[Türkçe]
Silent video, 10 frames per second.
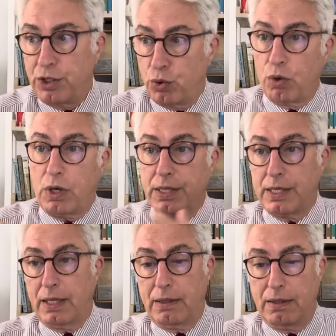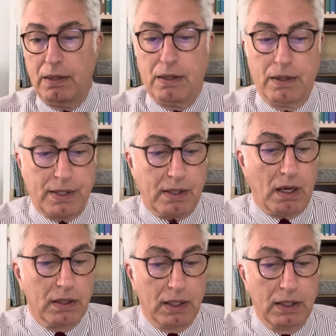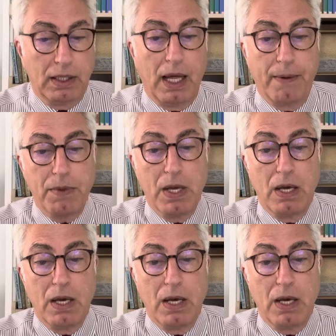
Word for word: işte o kaset skandalıyla